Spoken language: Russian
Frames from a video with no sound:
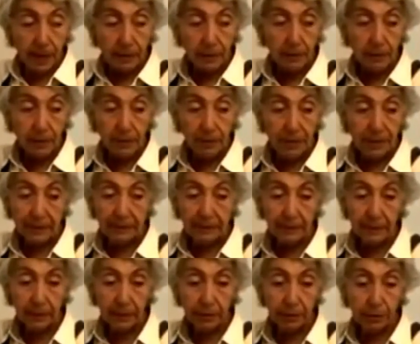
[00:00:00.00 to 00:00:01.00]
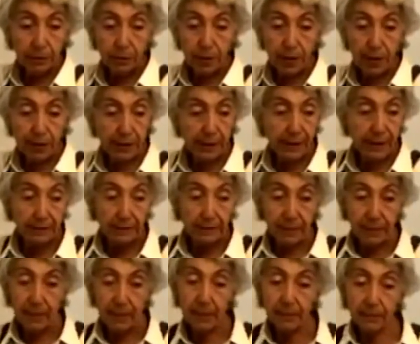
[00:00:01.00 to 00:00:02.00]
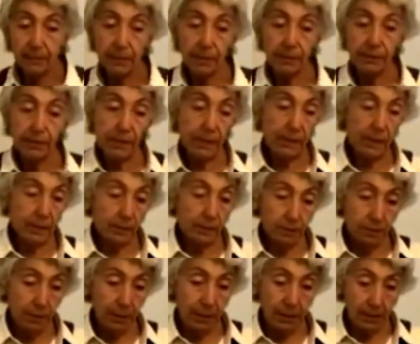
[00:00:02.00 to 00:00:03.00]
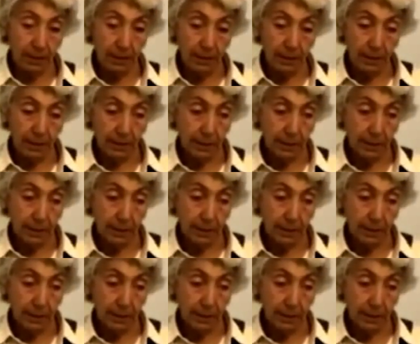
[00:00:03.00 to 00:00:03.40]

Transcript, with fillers: Но имейте в виду, что они изменились уже в кастрюле,